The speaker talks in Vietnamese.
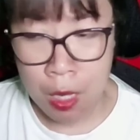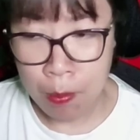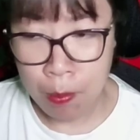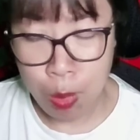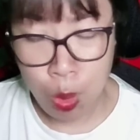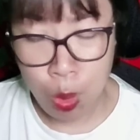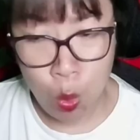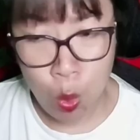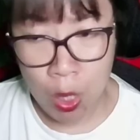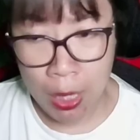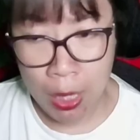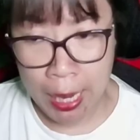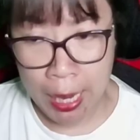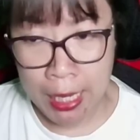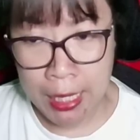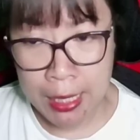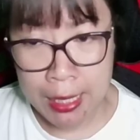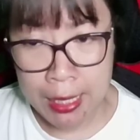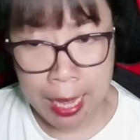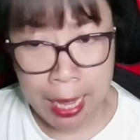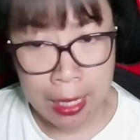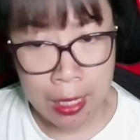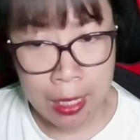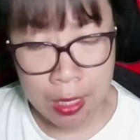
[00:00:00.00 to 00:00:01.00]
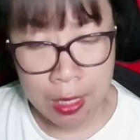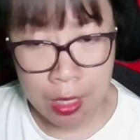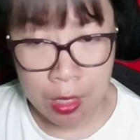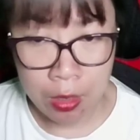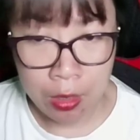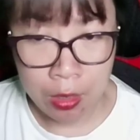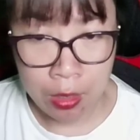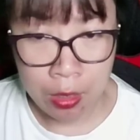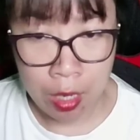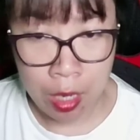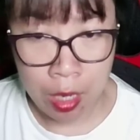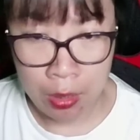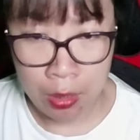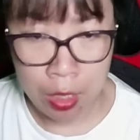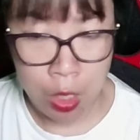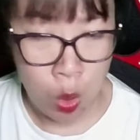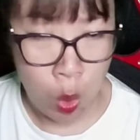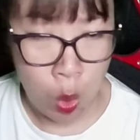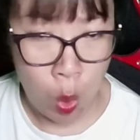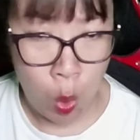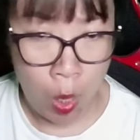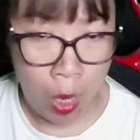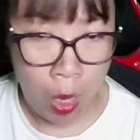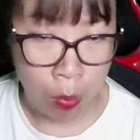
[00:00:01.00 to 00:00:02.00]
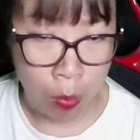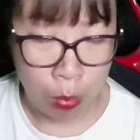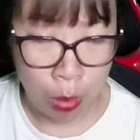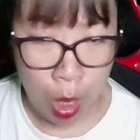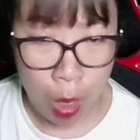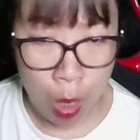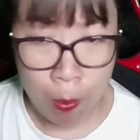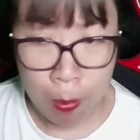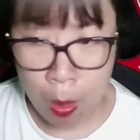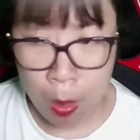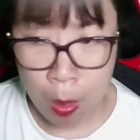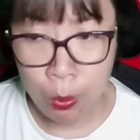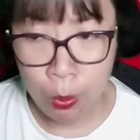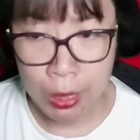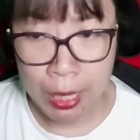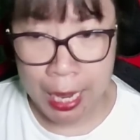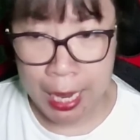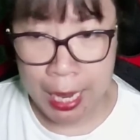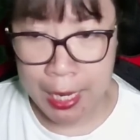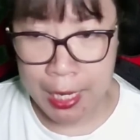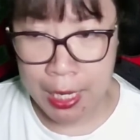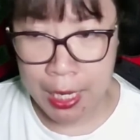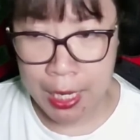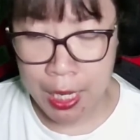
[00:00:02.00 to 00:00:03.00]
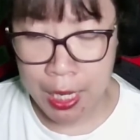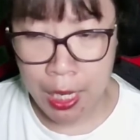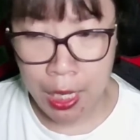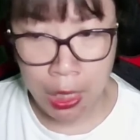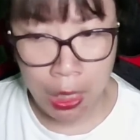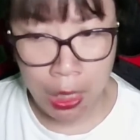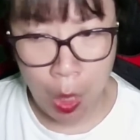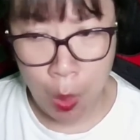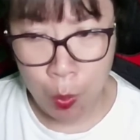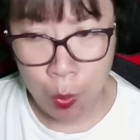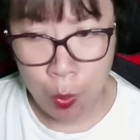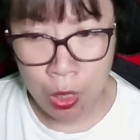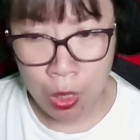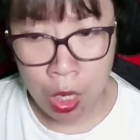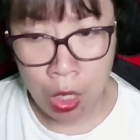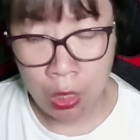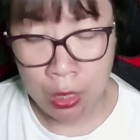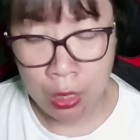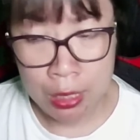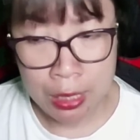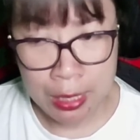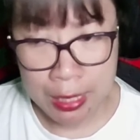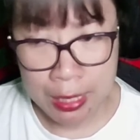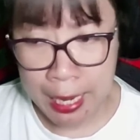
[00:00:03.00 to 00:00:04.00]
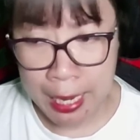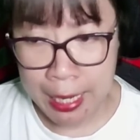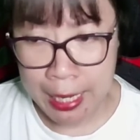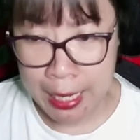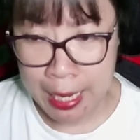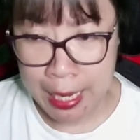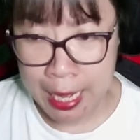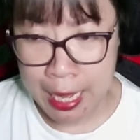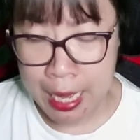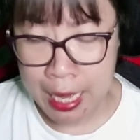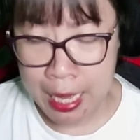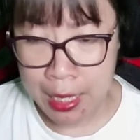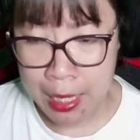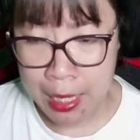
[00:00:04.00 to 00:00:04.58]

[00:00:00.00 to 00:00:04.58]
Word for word: một luồng ánh sáng rực lửa từ cổ họng nó bốc lên. Không được, chạy đi!